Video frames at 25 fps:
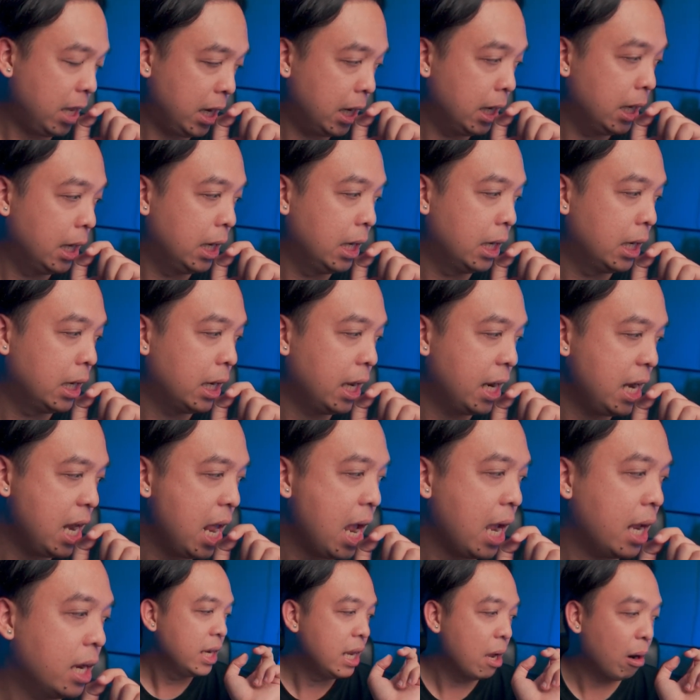เอออัน
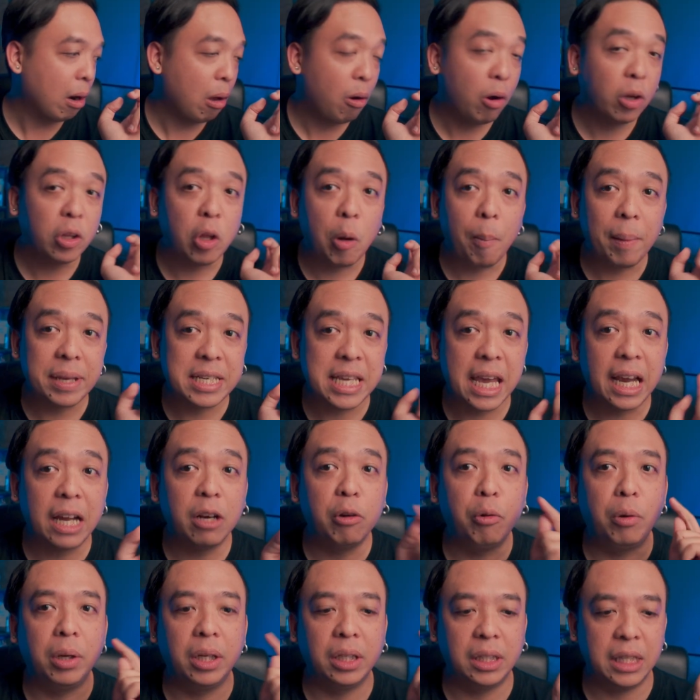เนี้ยเดี๋ยวเราก็ต้องไปเช็คกัน
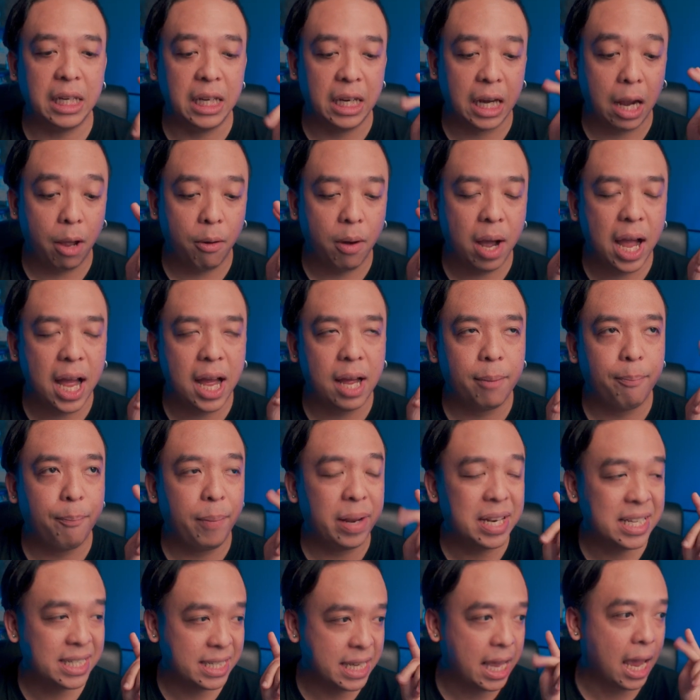ดูจริงๆนะว่า
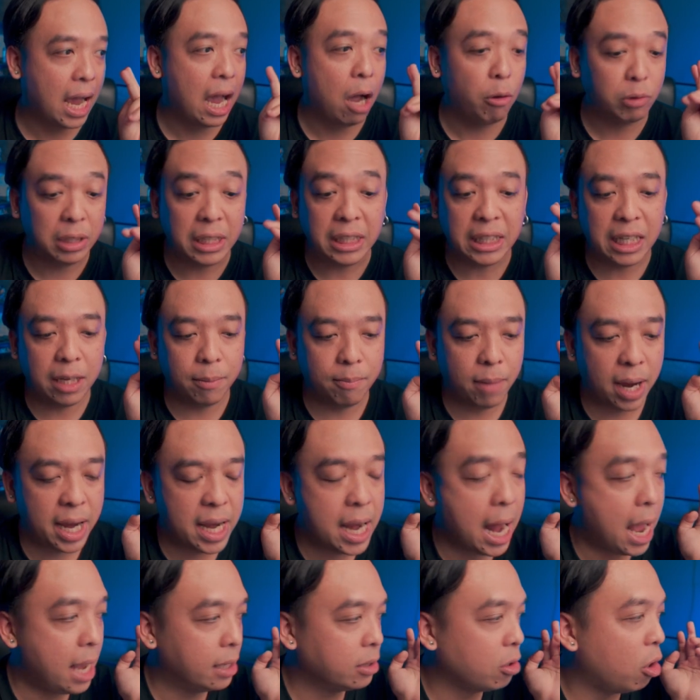เป็นเสียงเขาจริงๆไหม
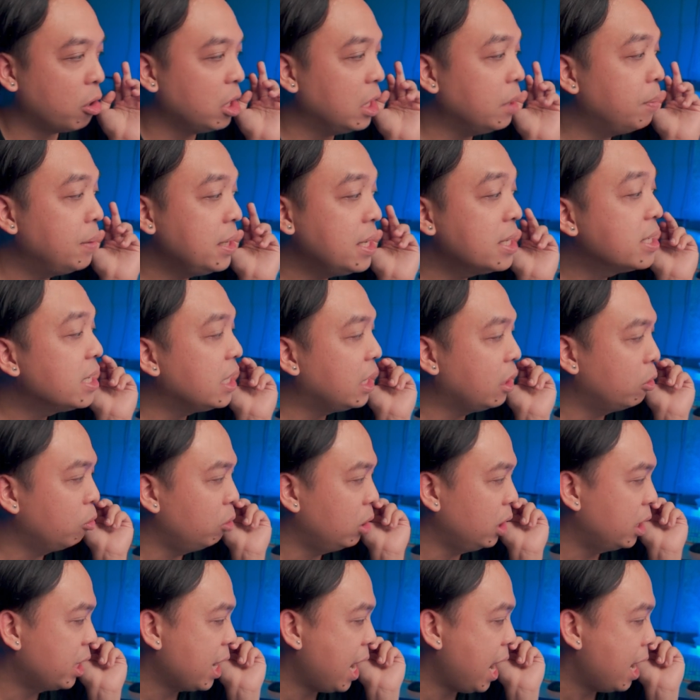นะ ตอน EP 4นู่
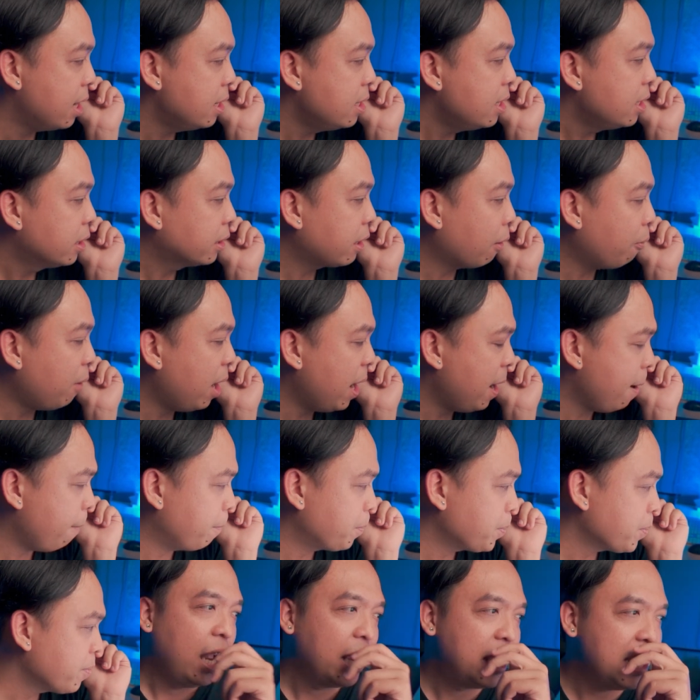นเลยนะ แต่ว่า
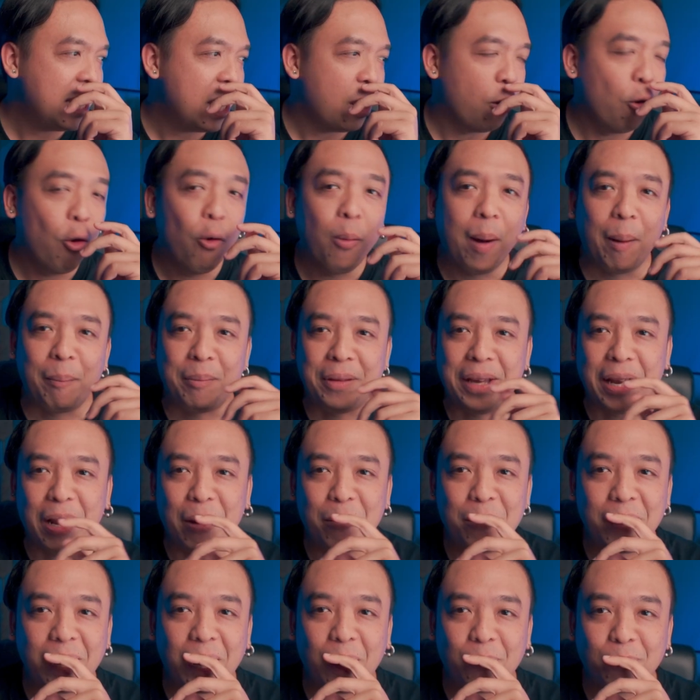ไอเฮียรู้แบบนี้แล้
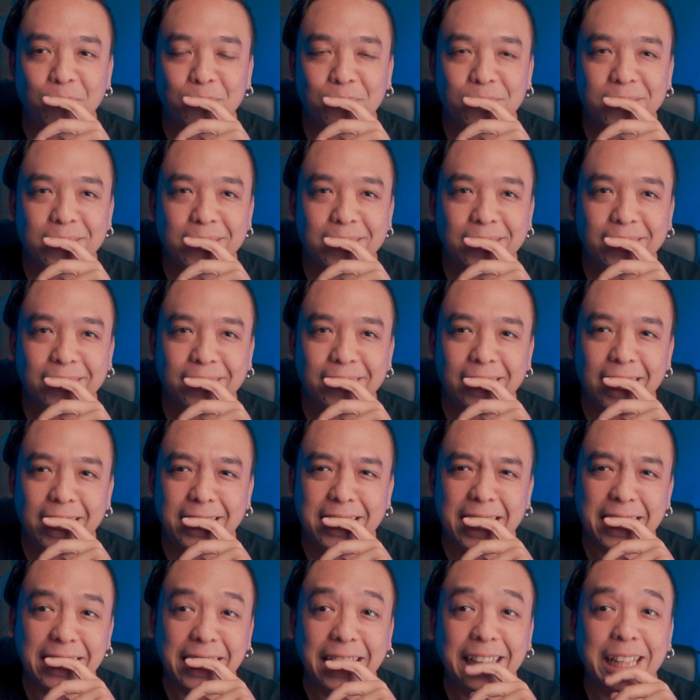วเหมือนกับไอ้
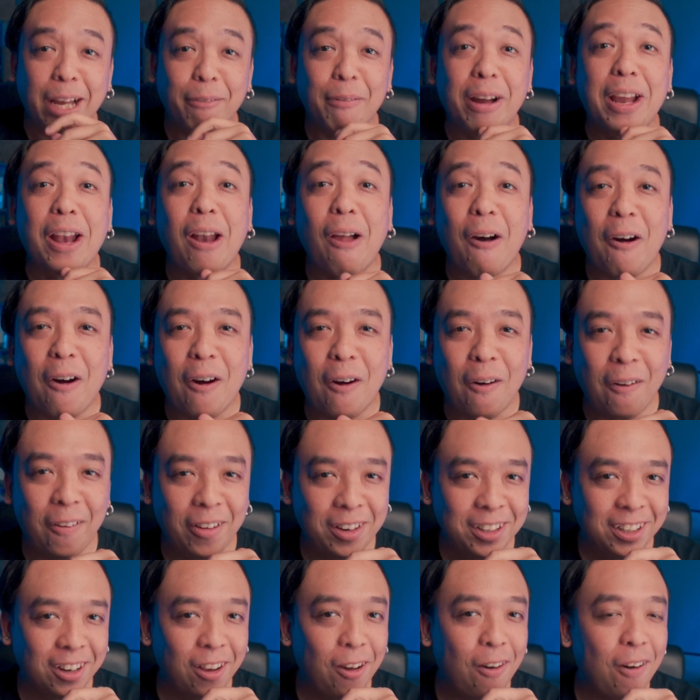ที่ยิ่งทำให้รอ
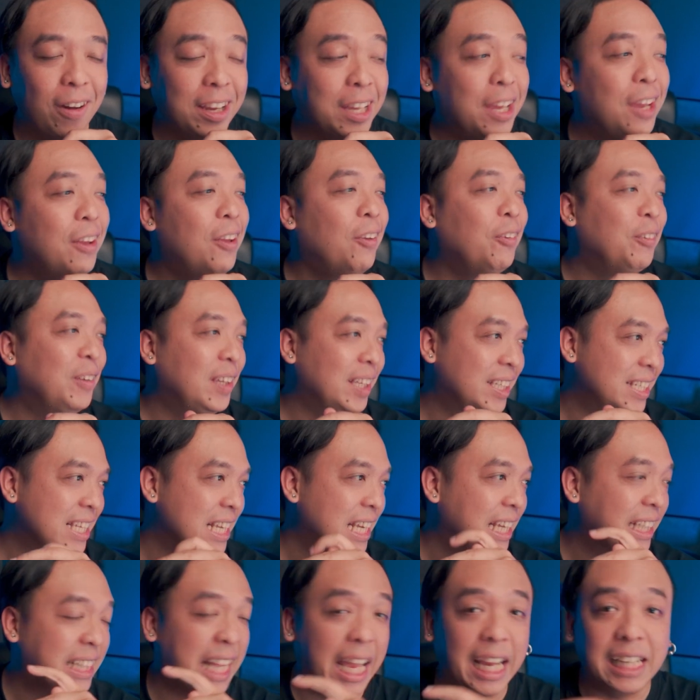รอ e p ี
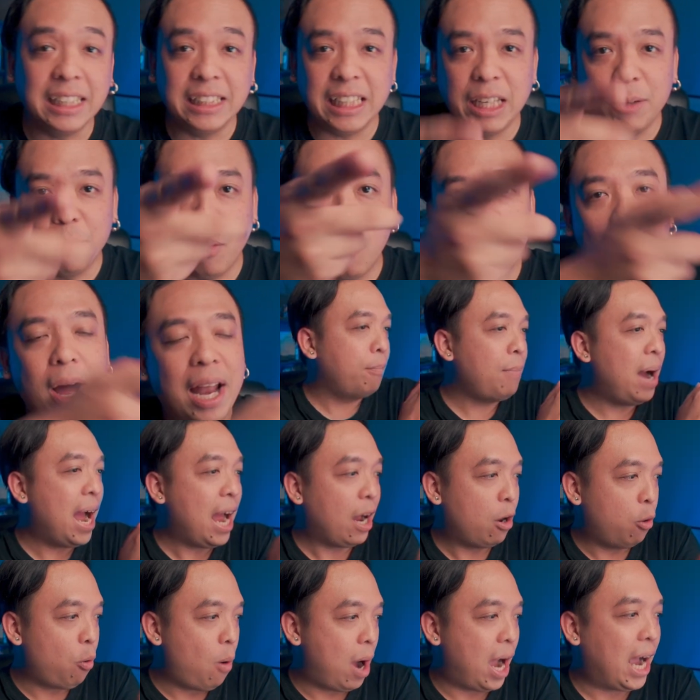แต่จริงๆ ผมว่ามา
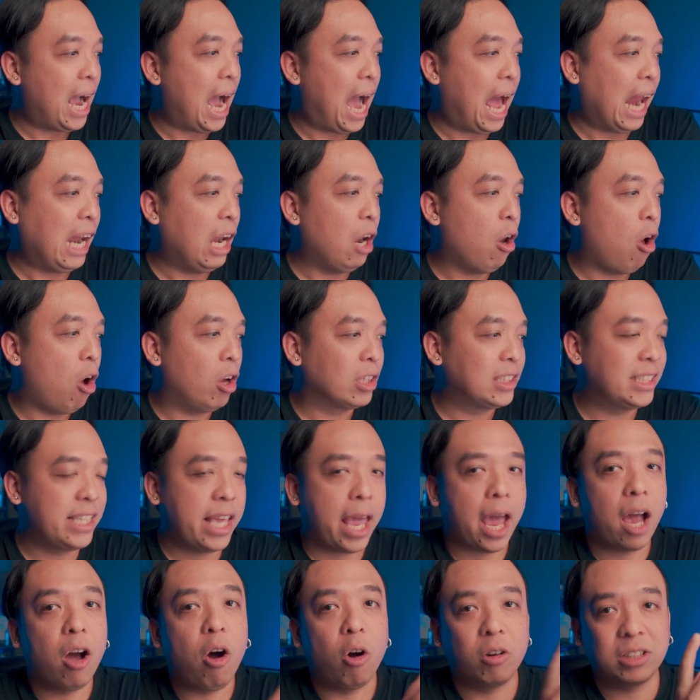กกว่าการรอเสี
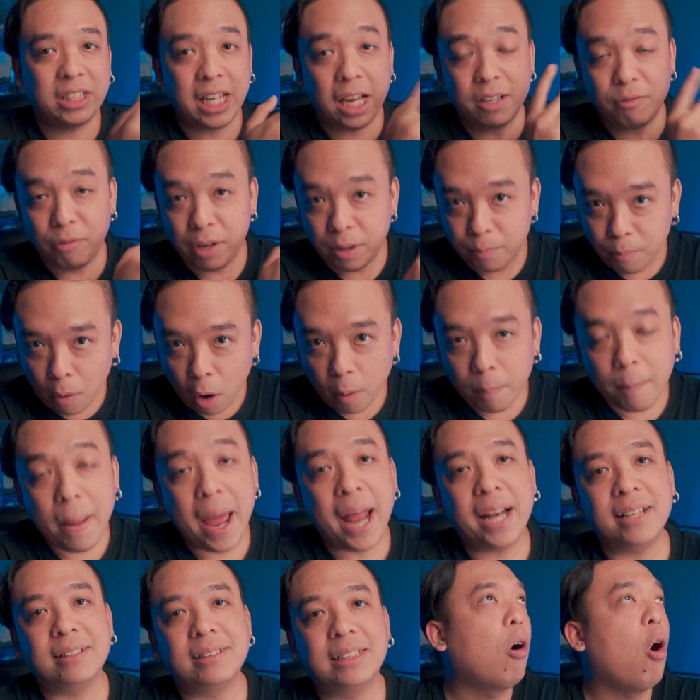ยงของแชสวิดบอสแม
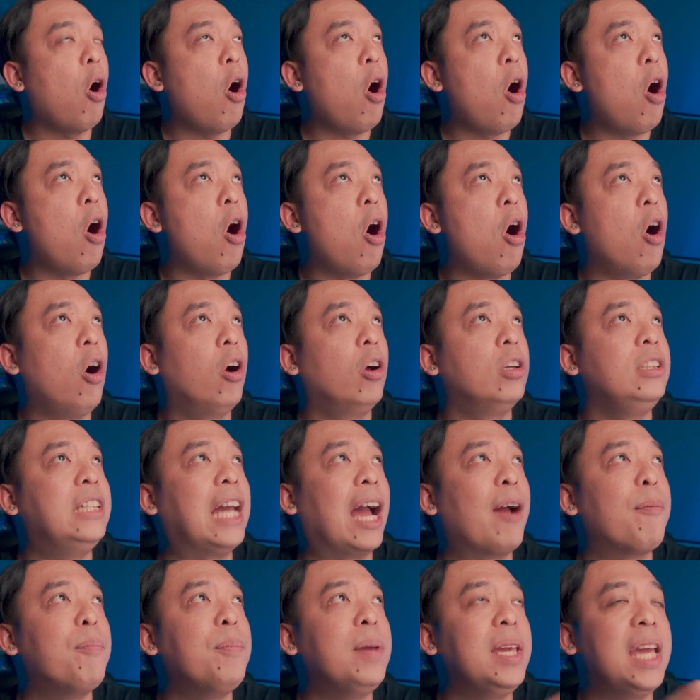นก็
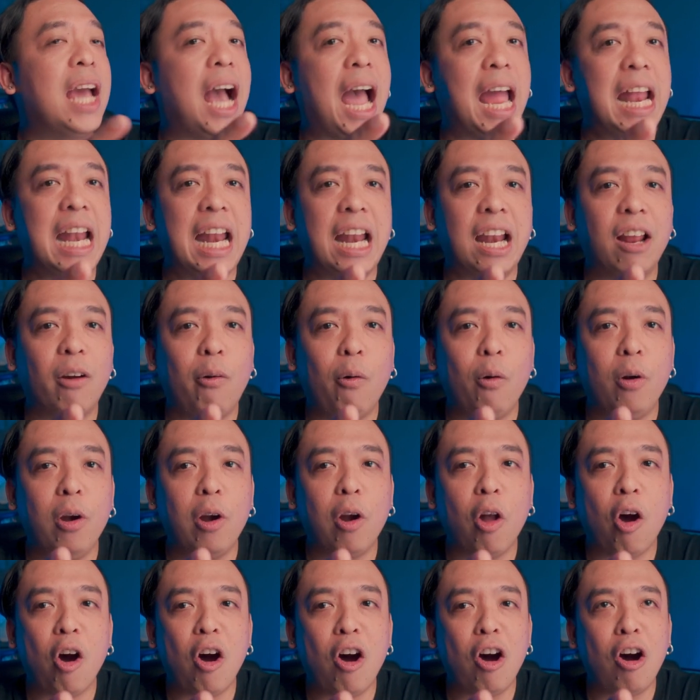ยังมีใครหลายๆคน
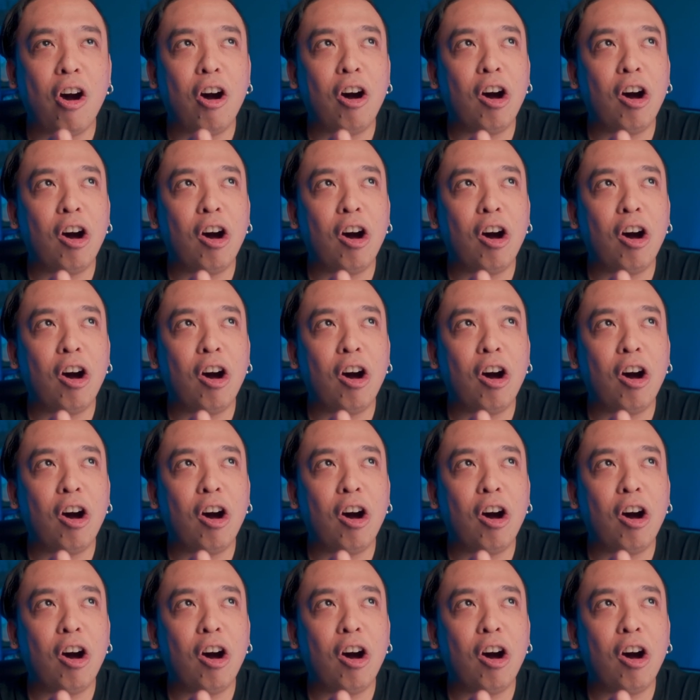รอ